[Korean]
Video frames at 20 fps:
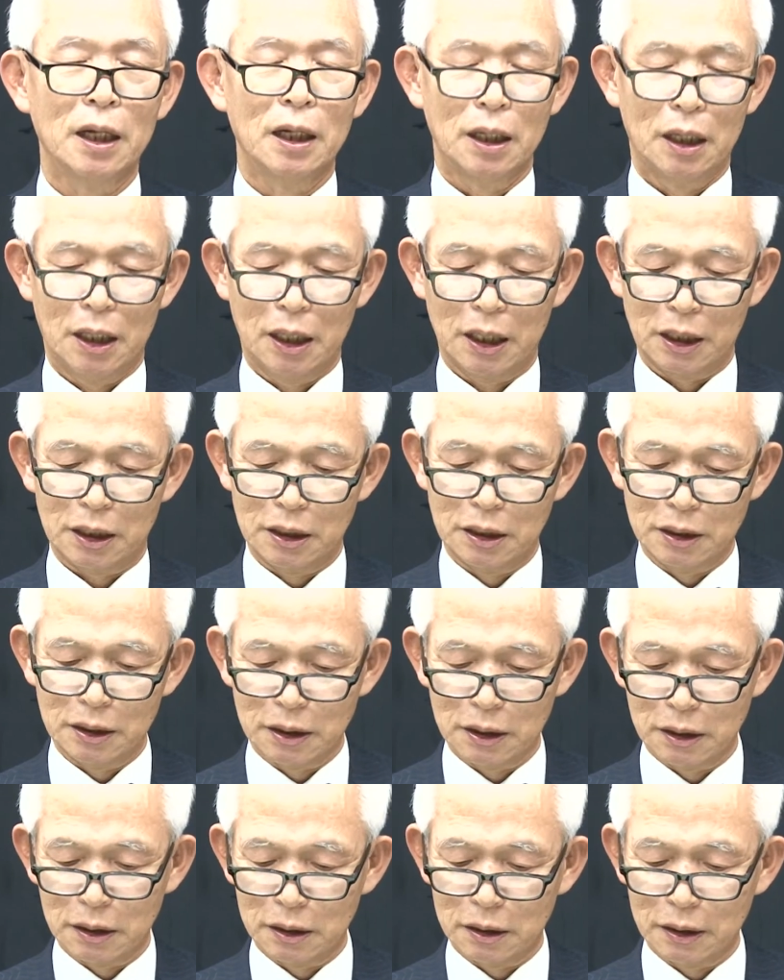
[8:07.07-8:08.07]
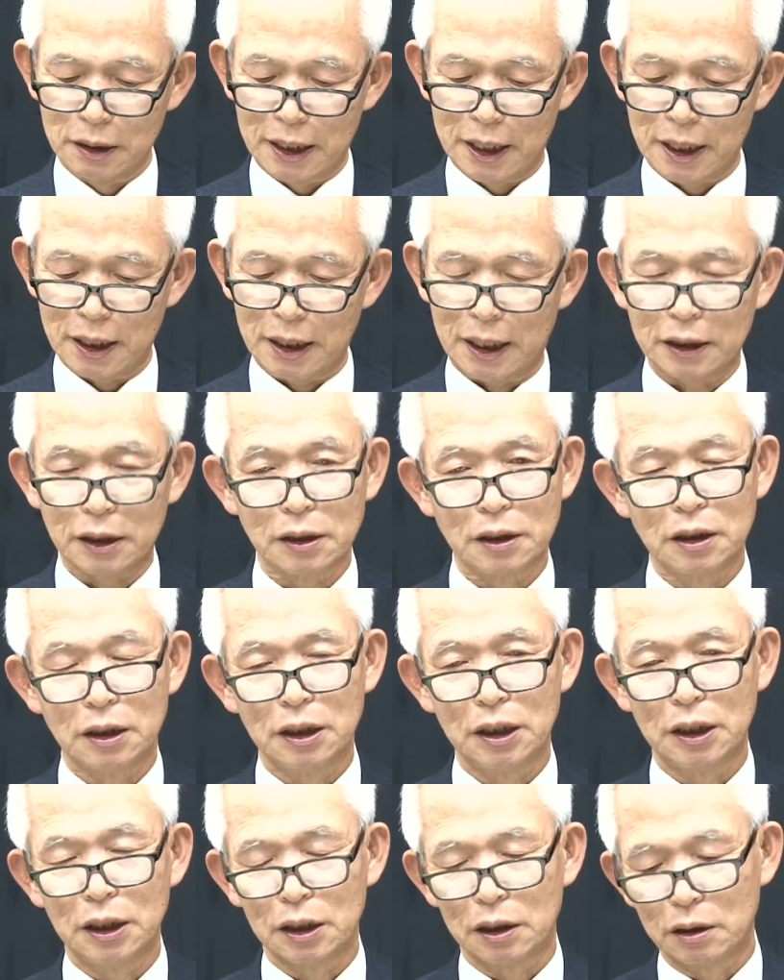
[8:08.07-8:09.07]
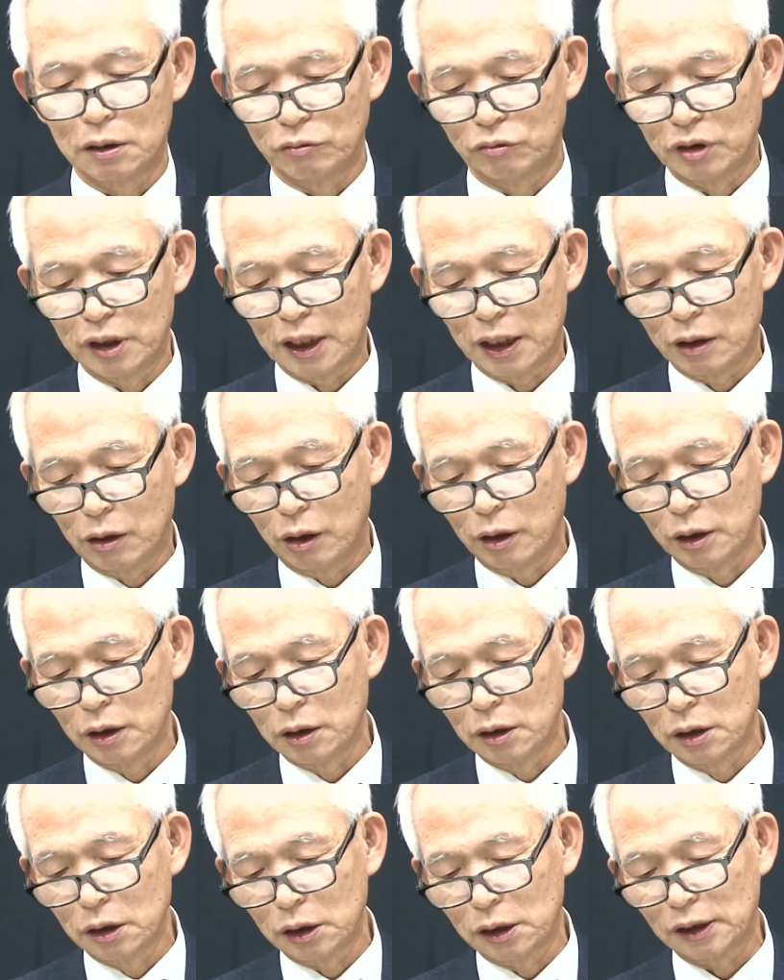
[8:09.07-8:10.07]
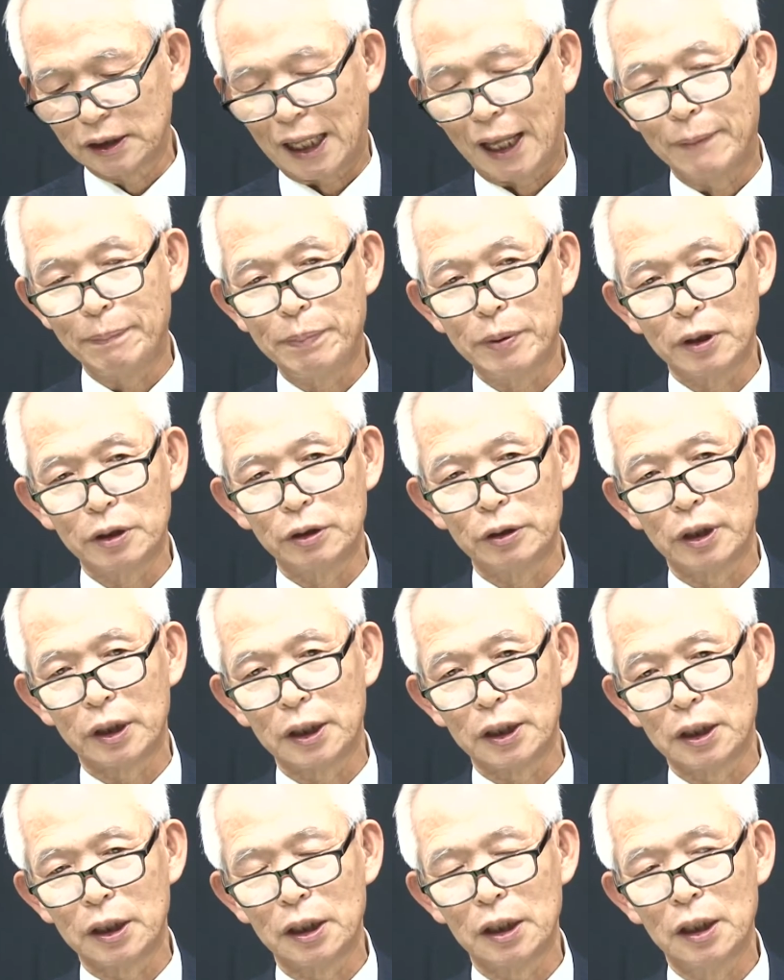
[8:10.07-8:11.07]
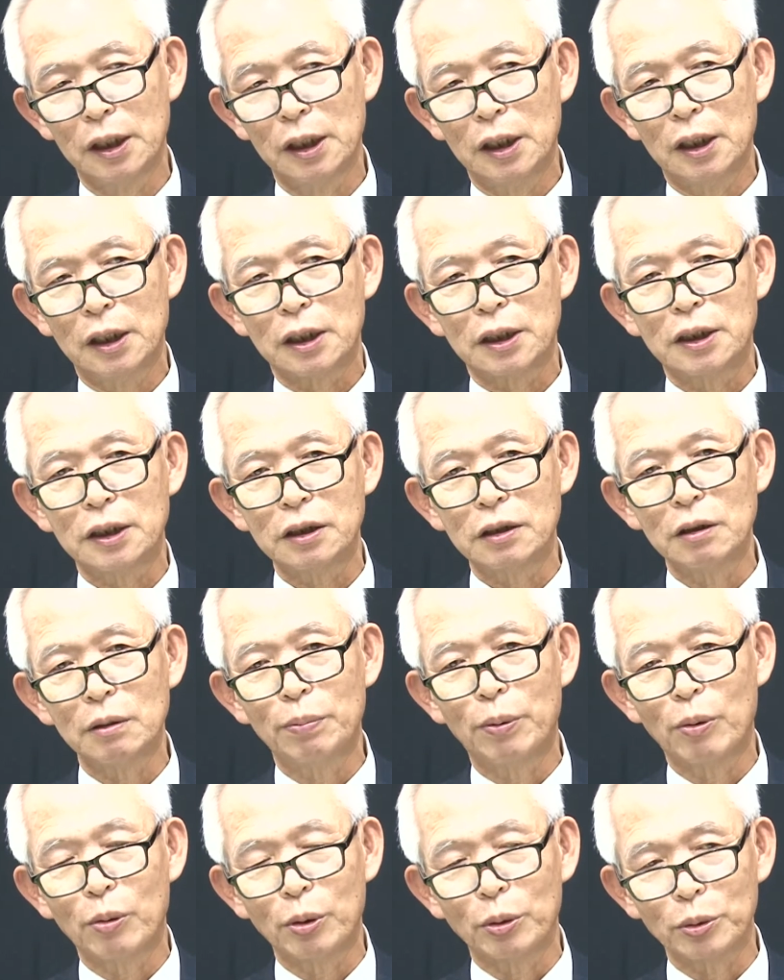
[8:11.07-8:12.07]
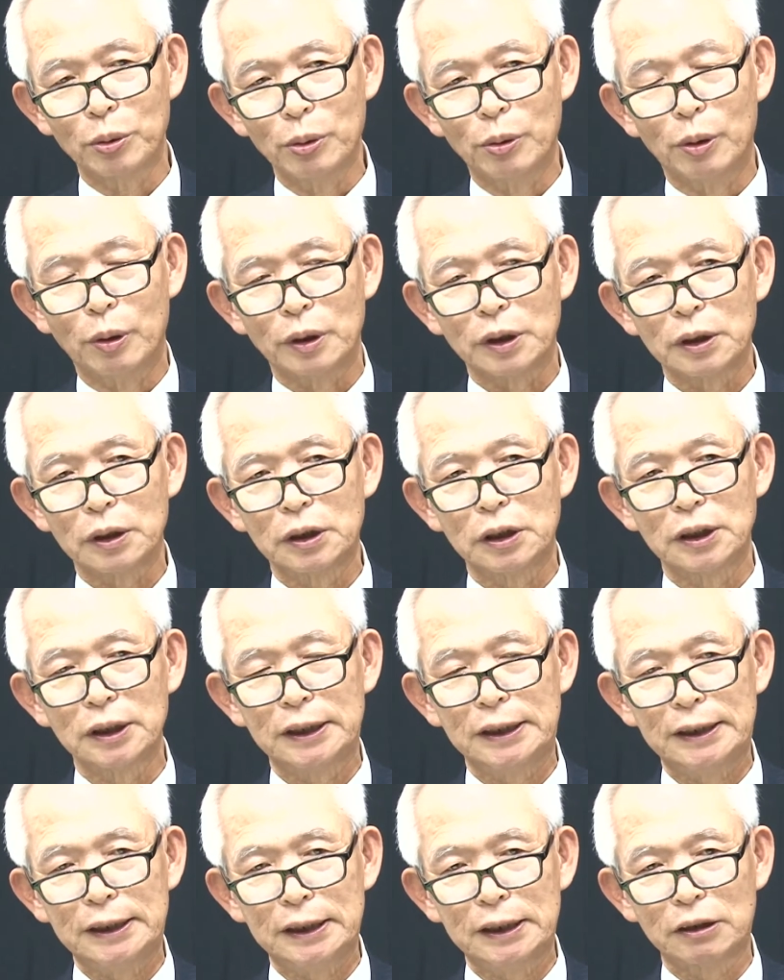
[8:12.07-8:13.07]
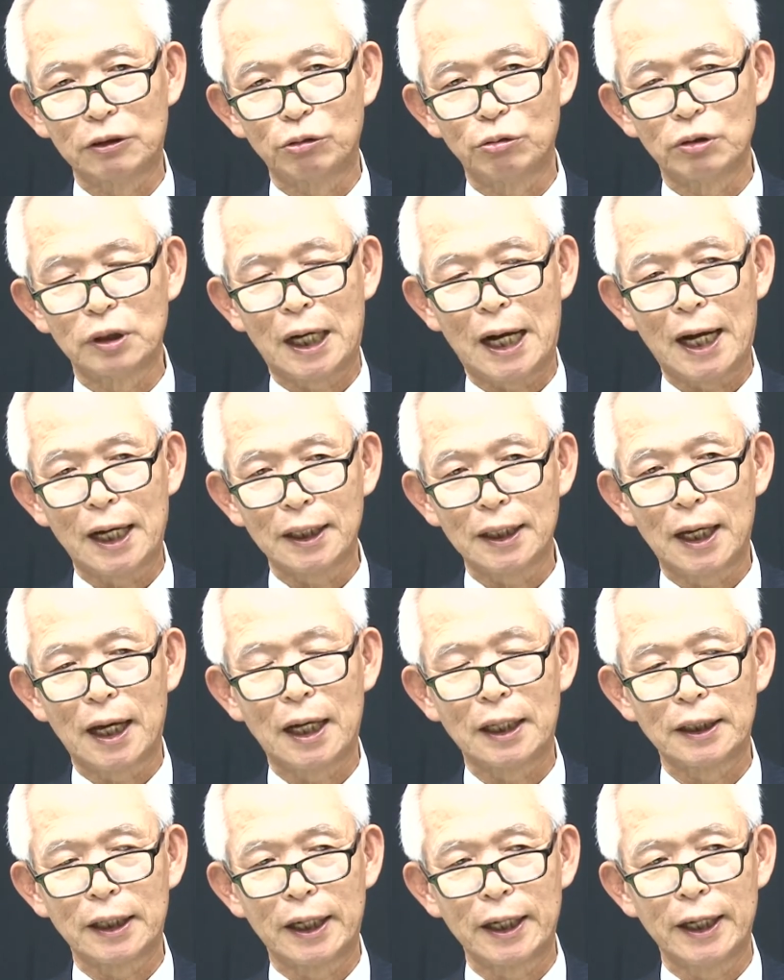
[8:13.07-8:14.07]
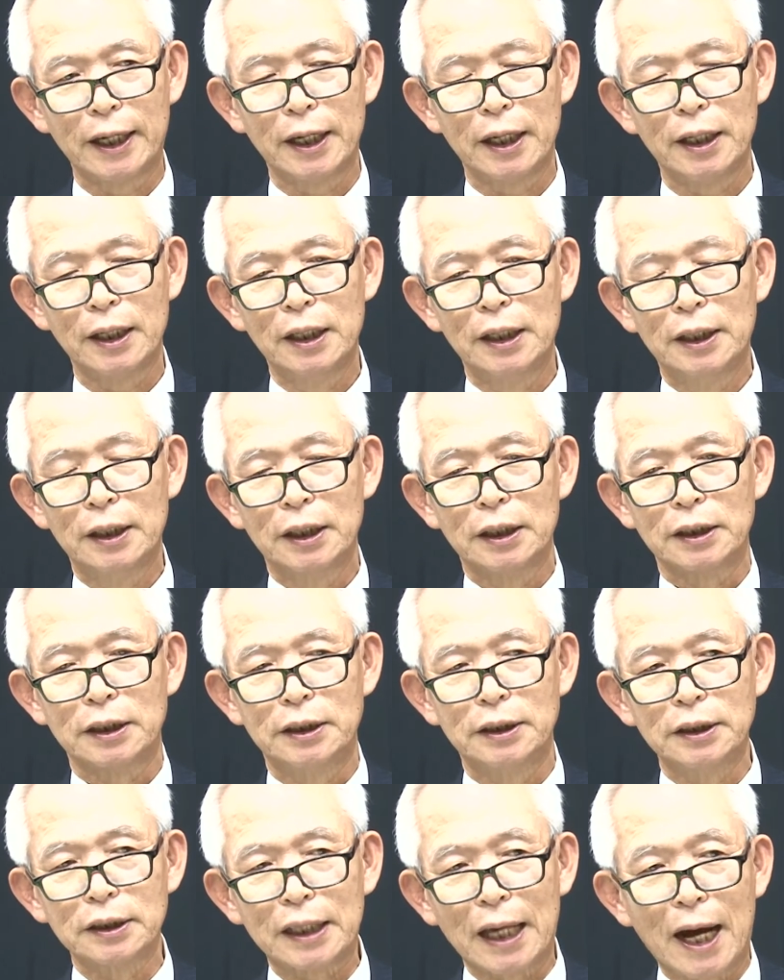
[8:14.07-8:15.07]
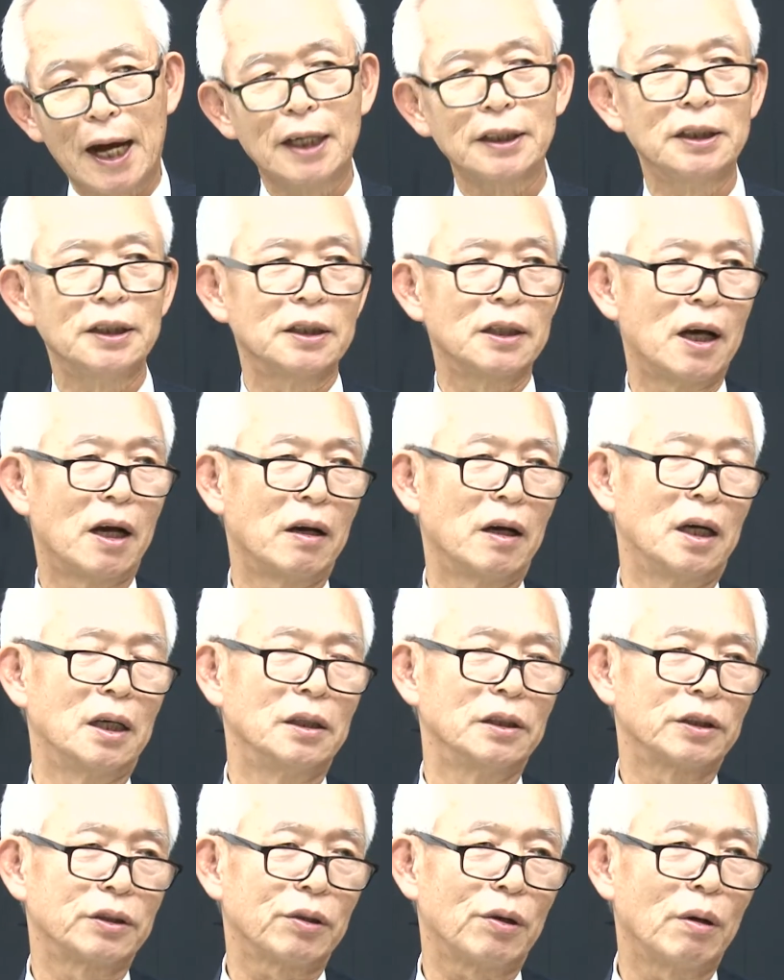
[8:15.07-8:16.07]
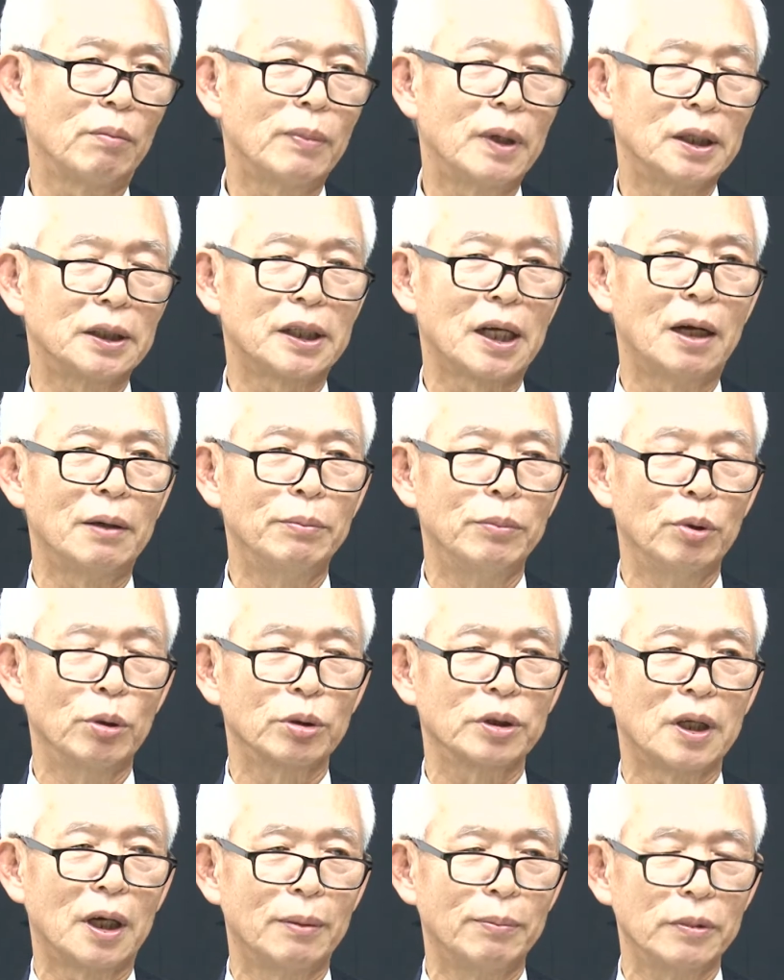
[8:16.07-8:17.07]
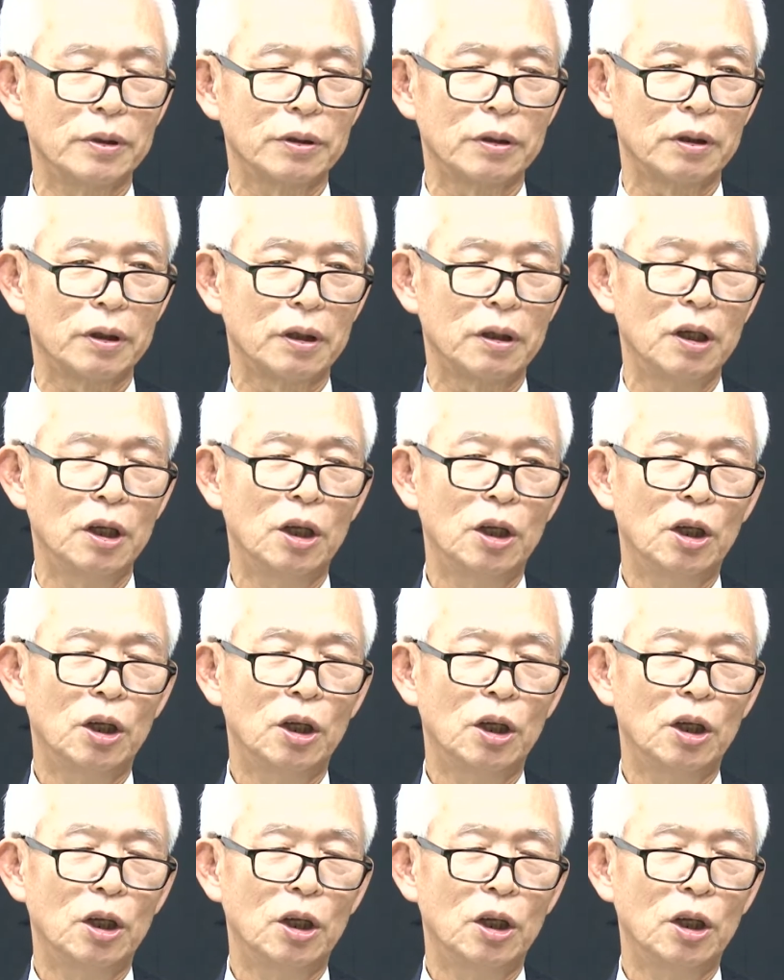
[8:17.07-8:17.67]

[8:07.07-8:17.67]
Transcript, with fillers: 아 그러나 하여튼 이 우리가 여기 있는 그 단편적인 글을 보고도 그 시구 하나하나에 그 당시 상황을 정말 잘 묘사하면서